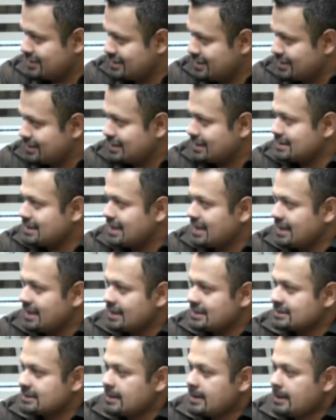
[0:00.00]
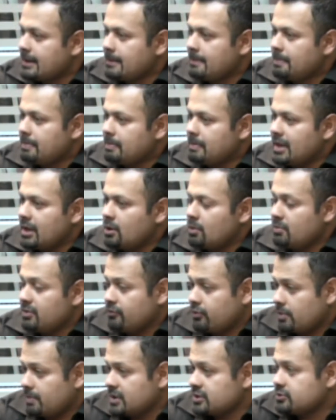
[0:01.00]
de ciertas áreas, pero mi
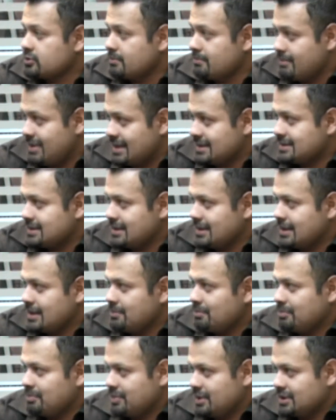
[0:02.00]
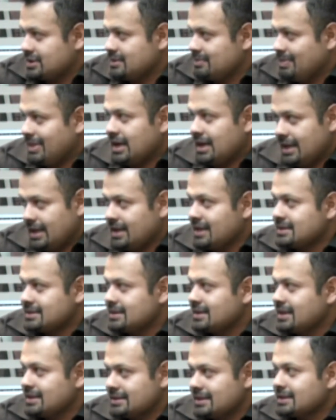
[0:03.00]
formación básica principal
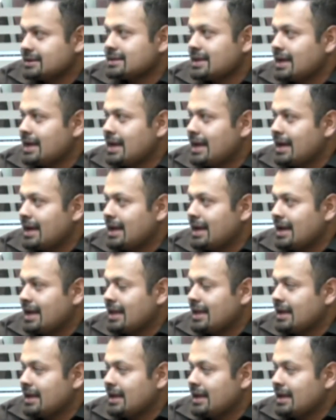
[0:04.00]
es, esa, la, la